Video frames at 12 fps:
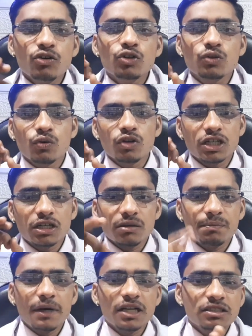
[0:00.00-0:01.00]
को छोड़
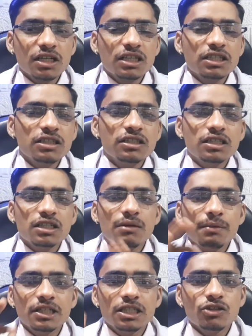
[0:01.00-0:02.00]
करके पाँच साल से नीचे के
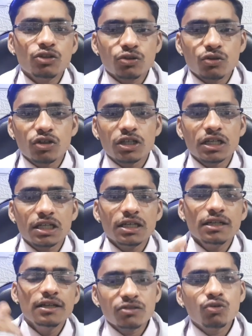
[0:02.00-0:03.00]
बच्चे को छोड़
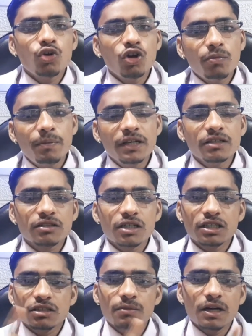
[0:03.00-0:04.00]
करके तो कोई भी
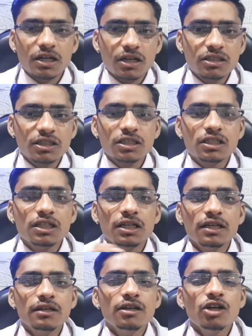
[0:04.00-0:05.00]
इसका इस्तेमाल कर सकते
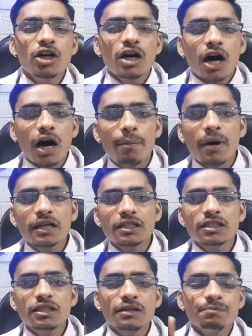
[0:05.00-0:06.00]
हैं अब
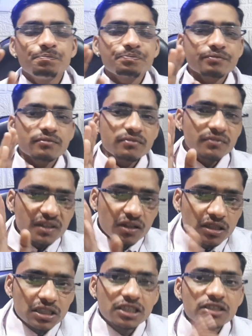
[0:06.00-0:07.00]
बात की जाए
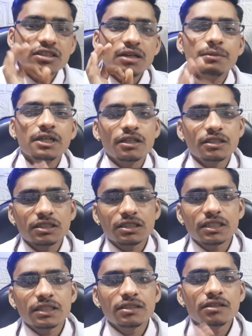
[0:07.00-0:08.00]
किस समय कर
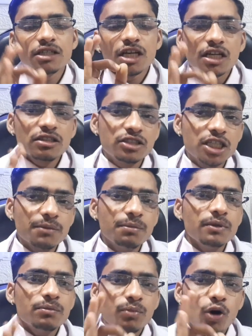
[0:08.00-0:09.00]
सकते हैं
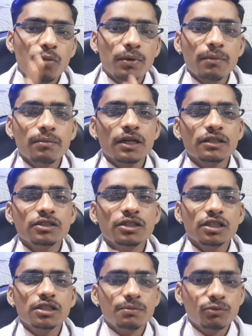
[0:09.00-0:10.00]
जब प्रॉब्लम लगती
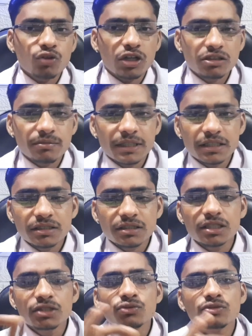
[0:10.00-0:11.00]
है तब तुरंत में ही
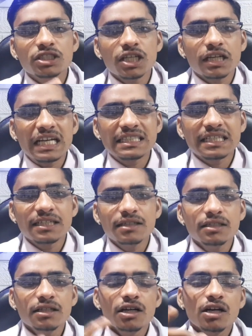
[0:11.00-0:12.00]
इसका यूज़ किया जाता है